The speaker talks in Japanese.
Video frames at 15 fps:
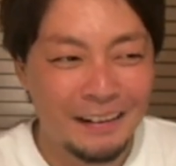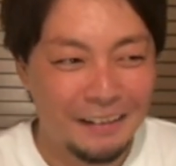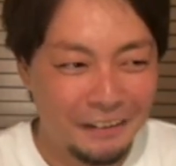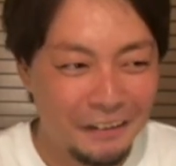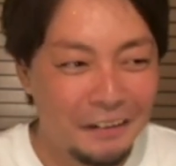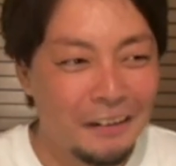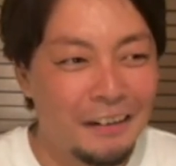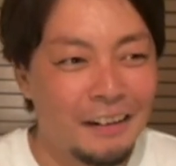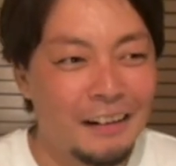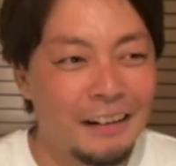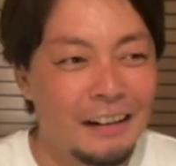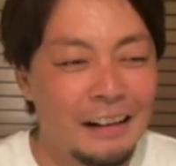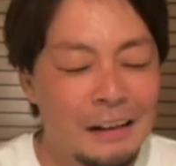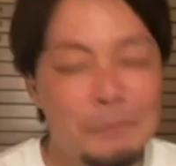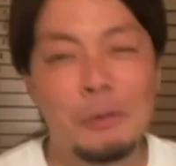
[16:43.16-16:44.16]

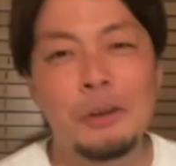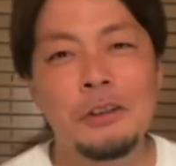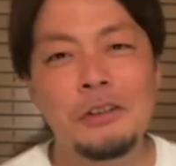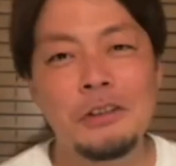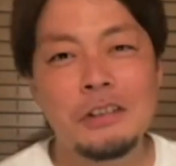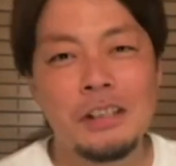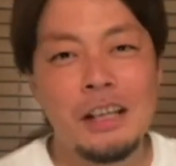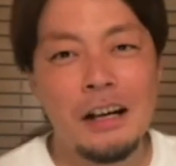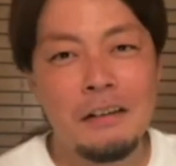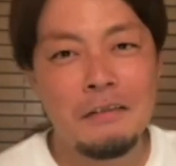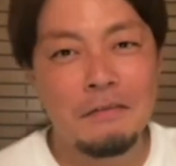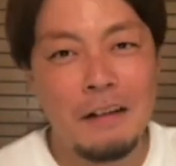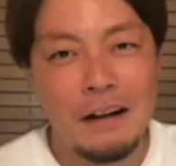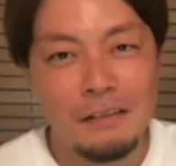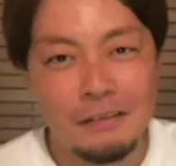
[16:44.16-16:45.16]
もうゆる
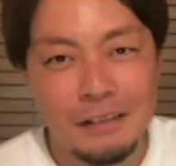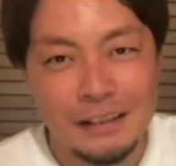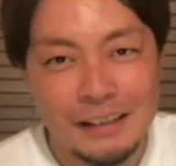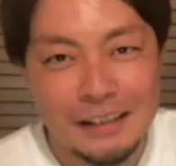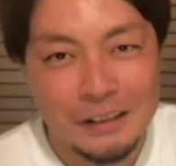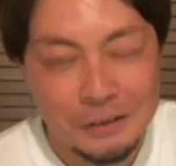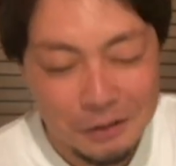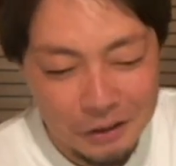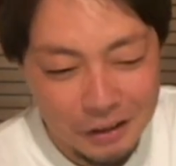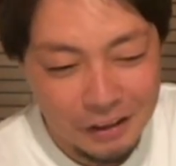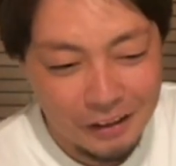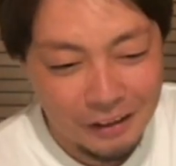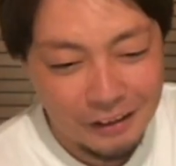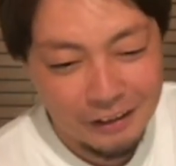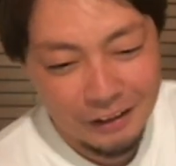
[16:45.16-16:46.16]
キャンファンはすご
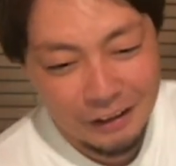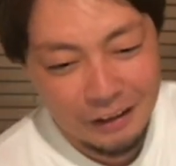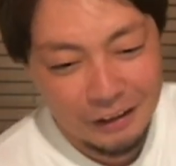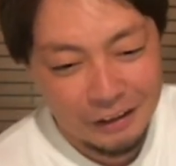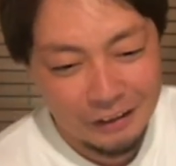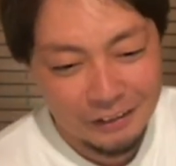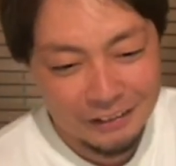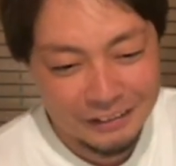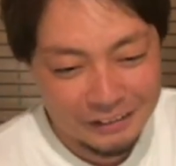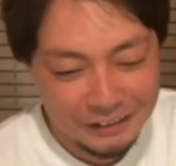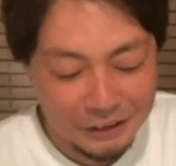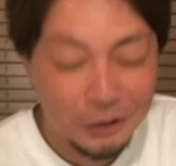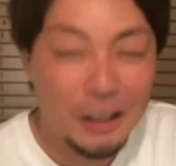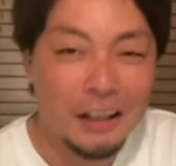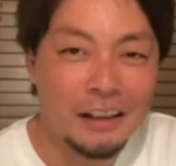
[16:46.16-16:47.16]
い
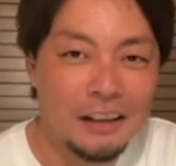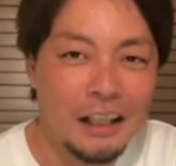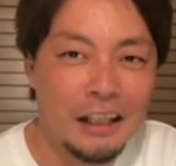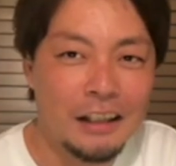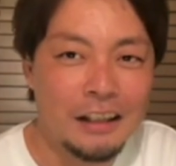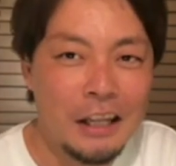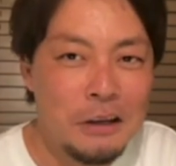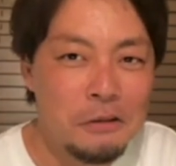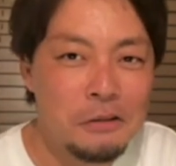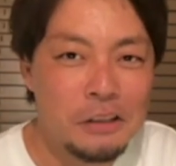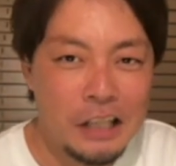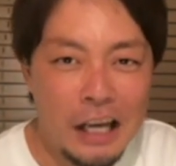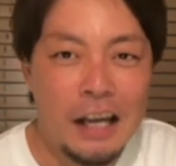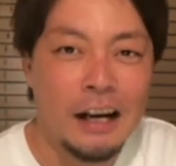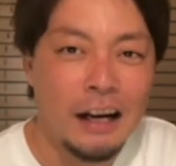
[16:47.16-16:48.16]
良かったって言
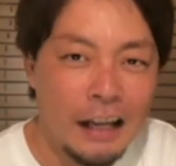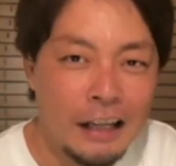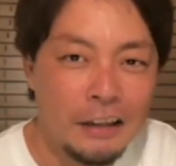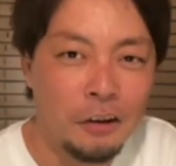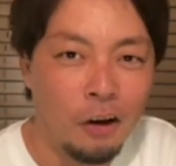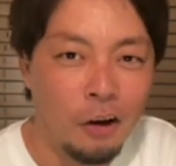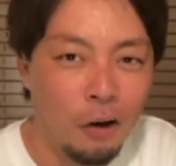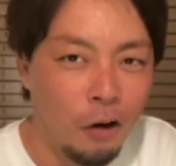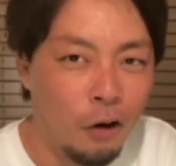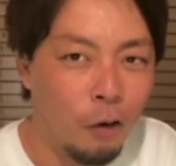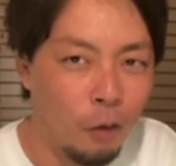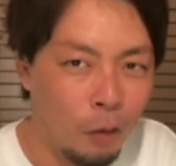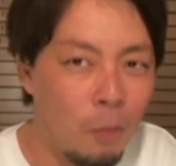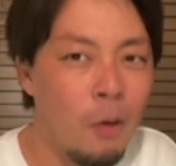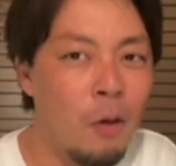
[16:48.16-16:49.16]
うんじゃないかなと
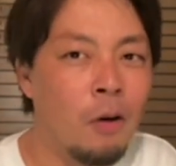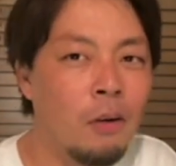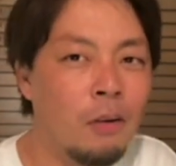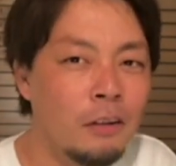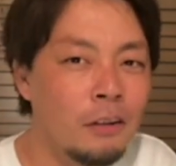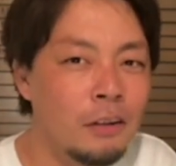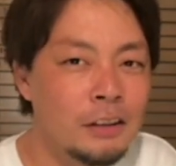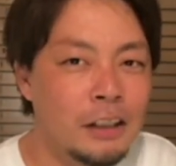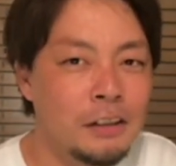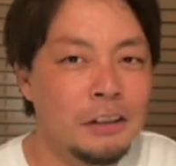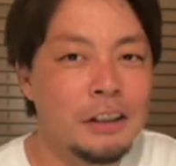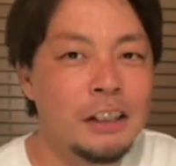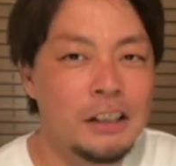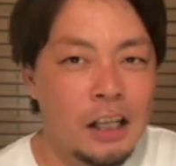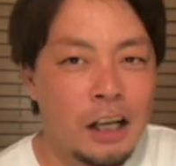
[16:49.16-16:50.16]
思う
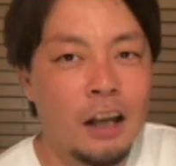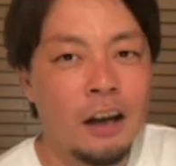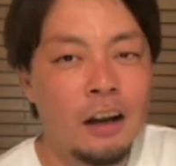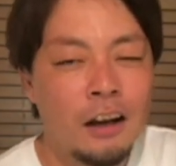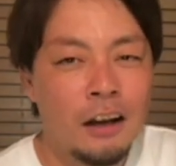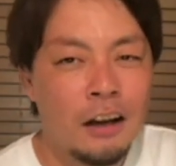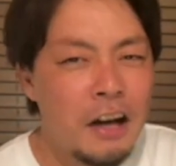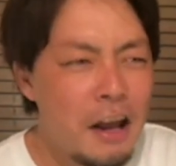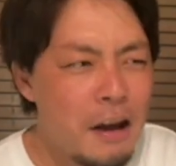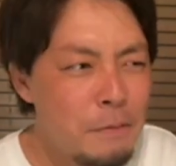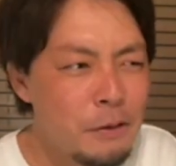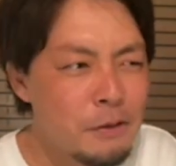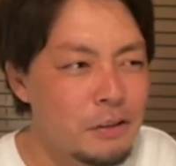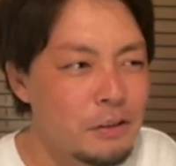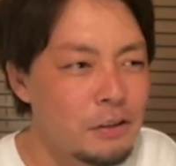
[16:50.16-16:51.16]
作品でしたね。
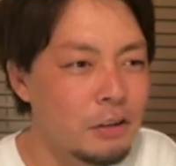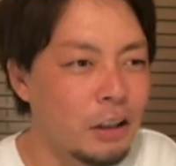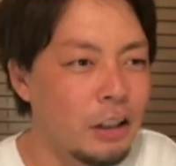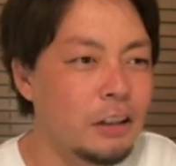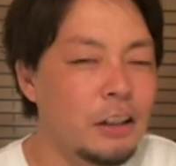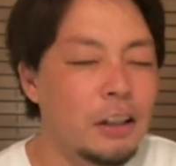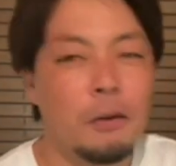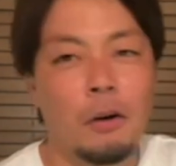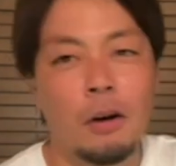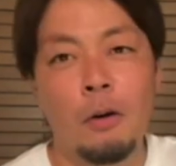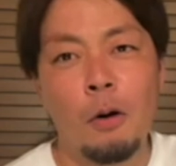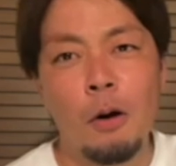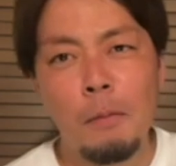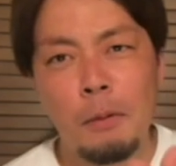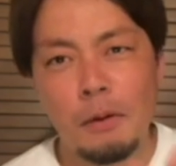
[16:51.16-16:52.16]
レビューするとか言って、
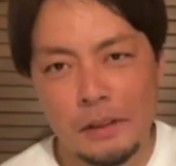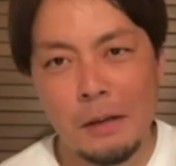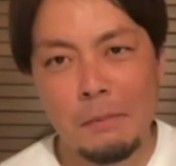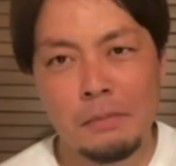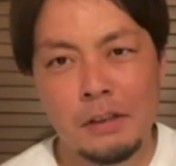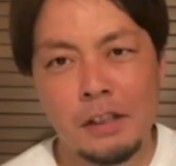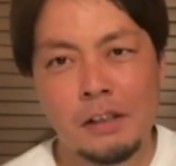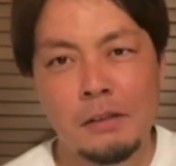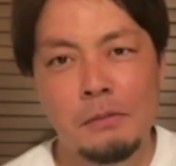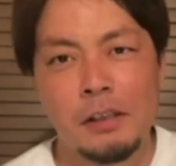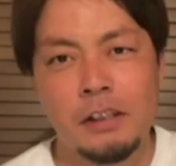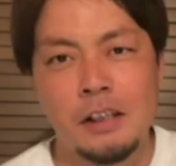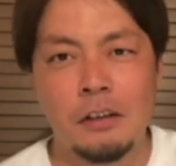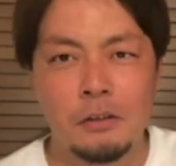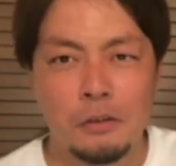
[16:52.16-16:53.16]
俺ほぼ全部説
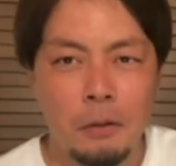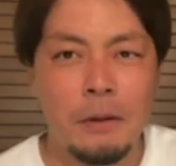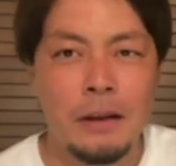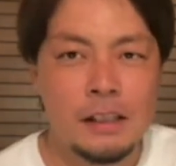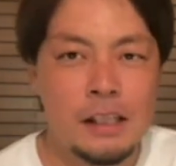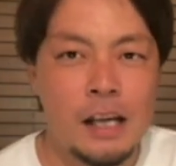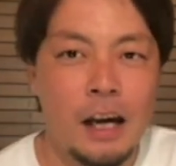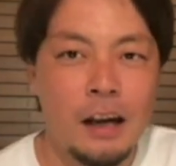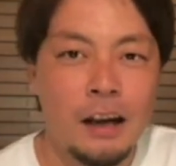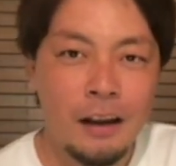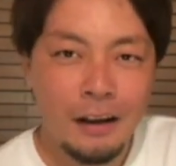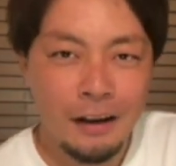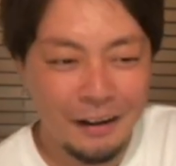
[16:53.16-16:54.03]
明してる。ごめんなさ